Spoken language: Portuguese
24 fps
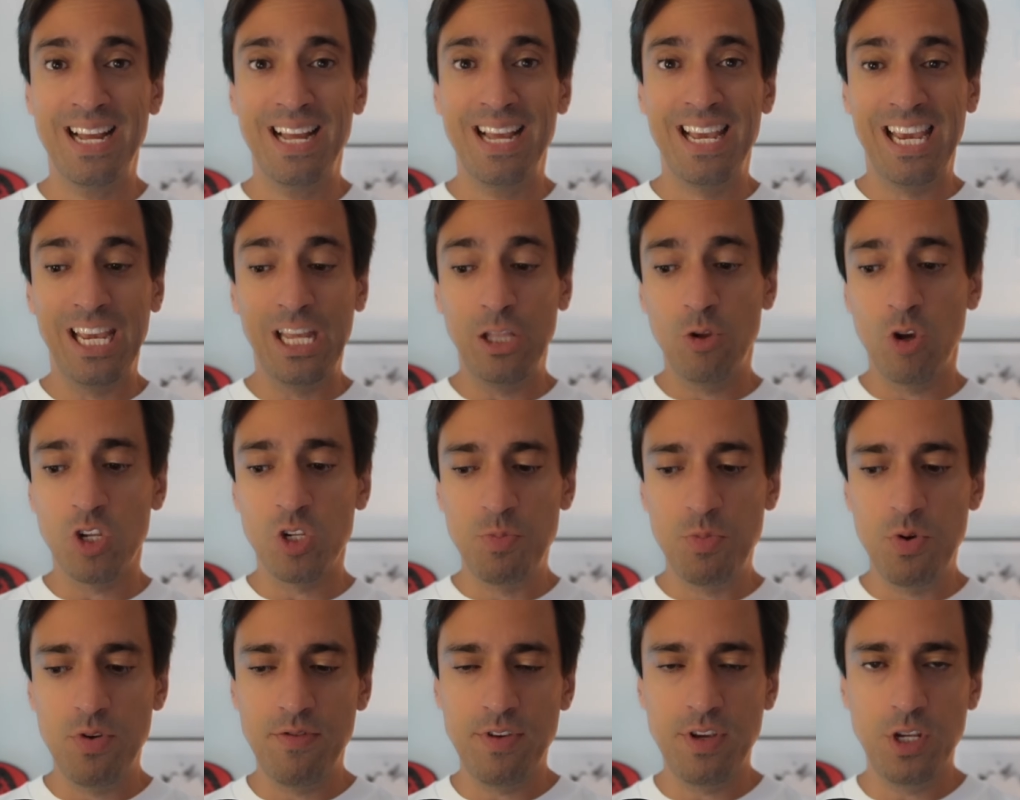Em
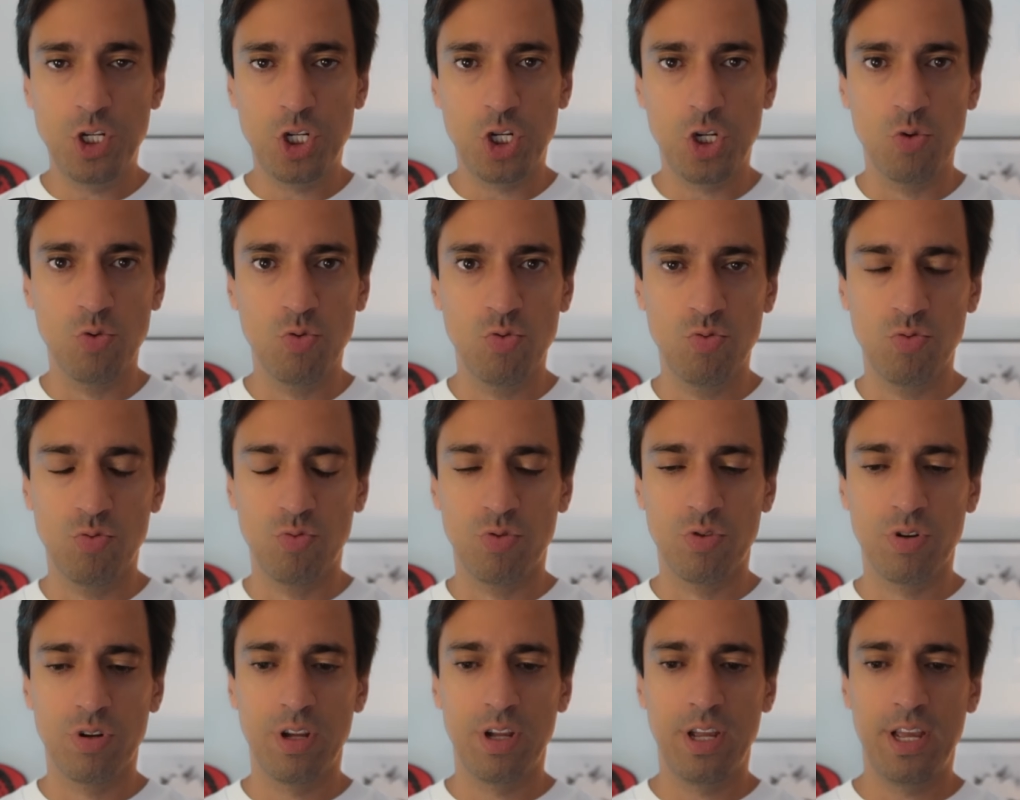2021,
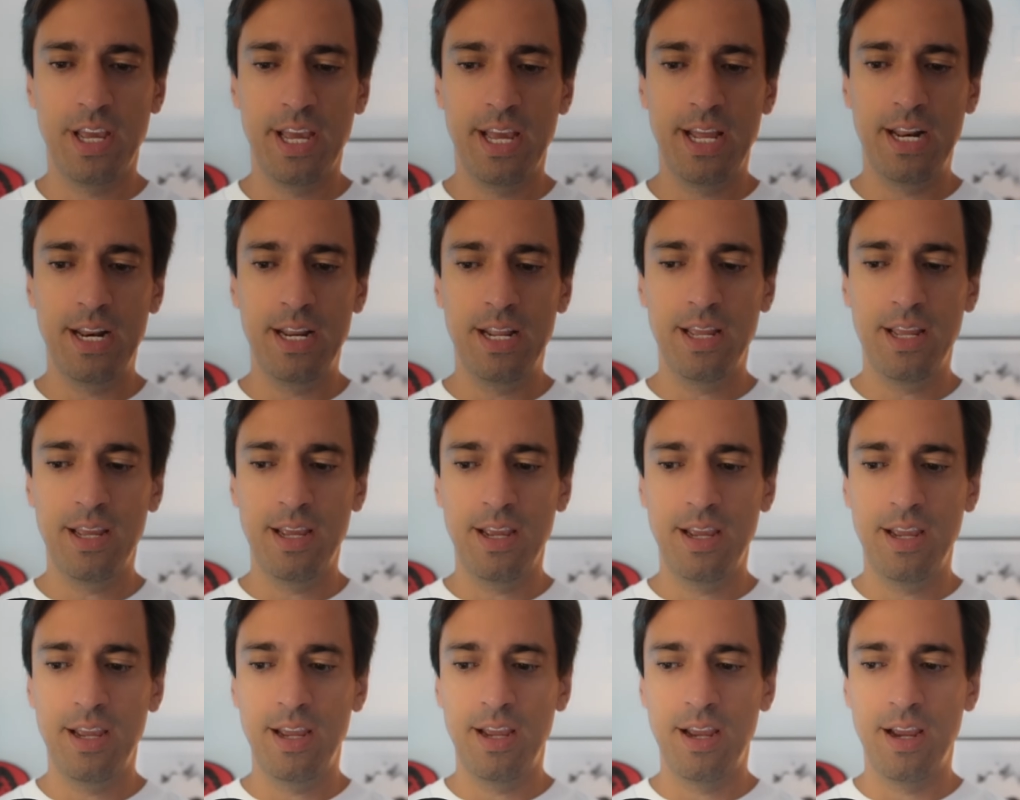
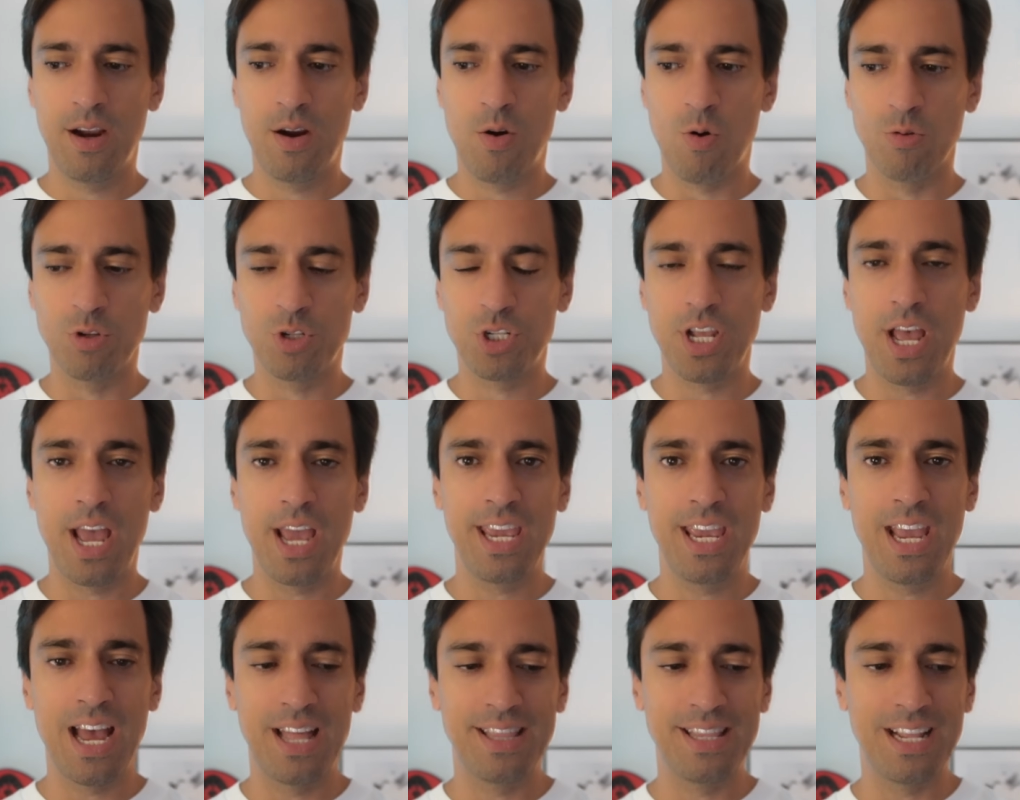ele consegue
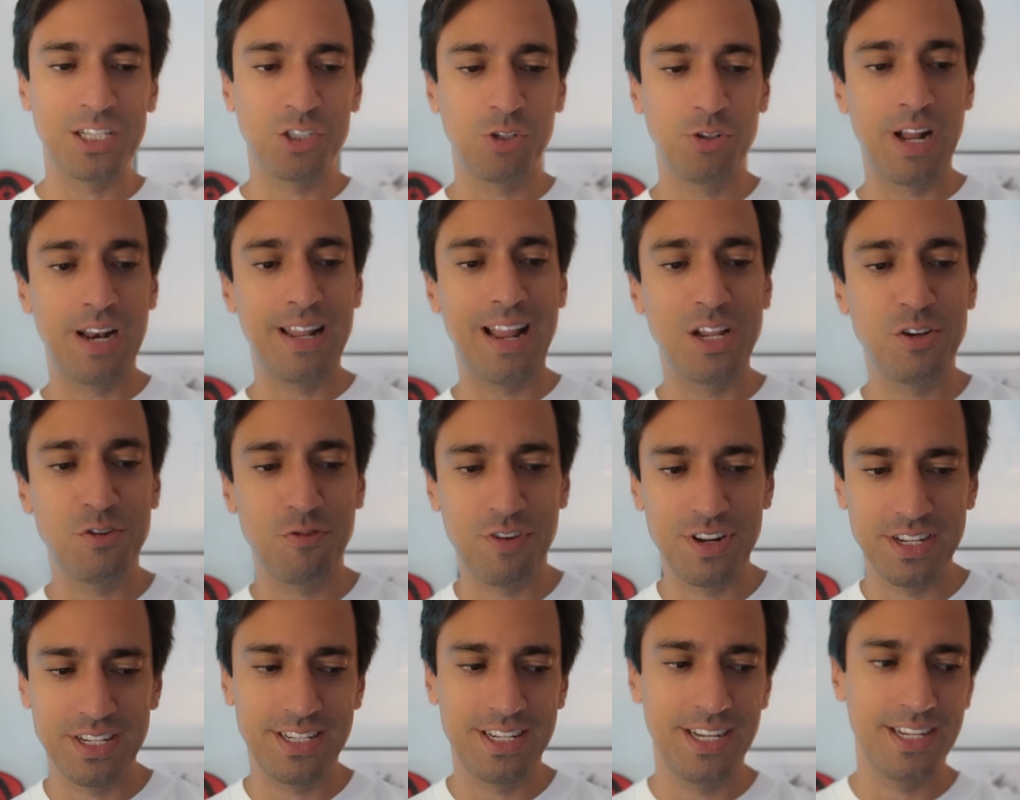a nacionalidade
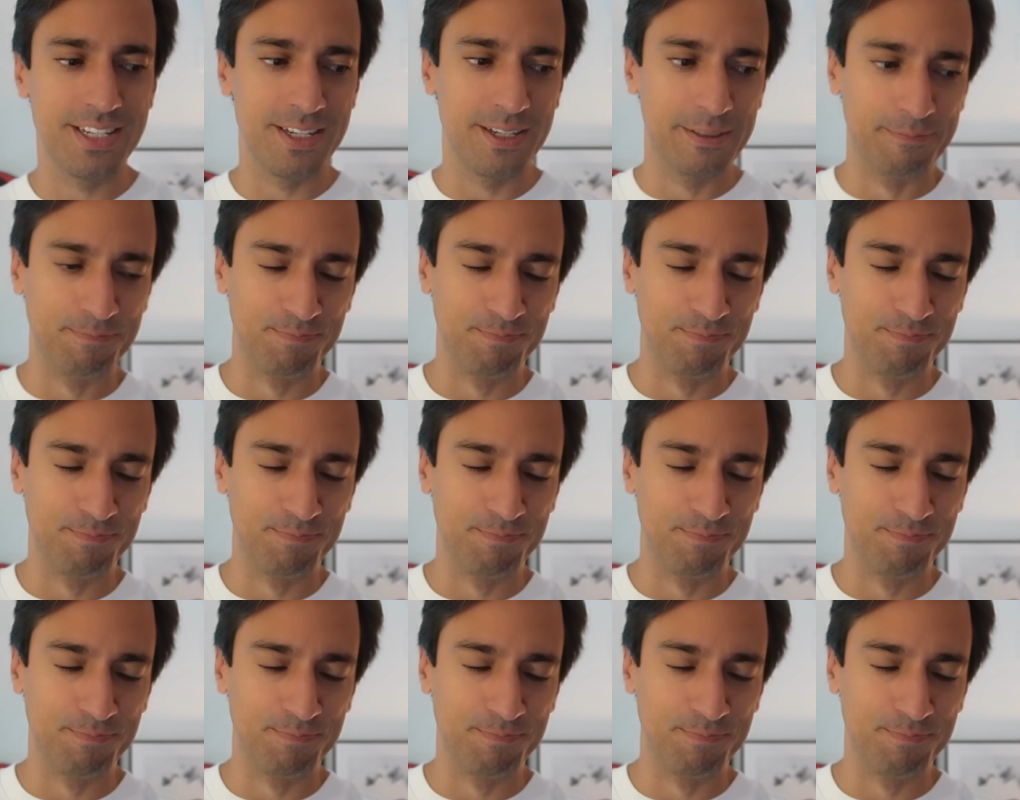francesa.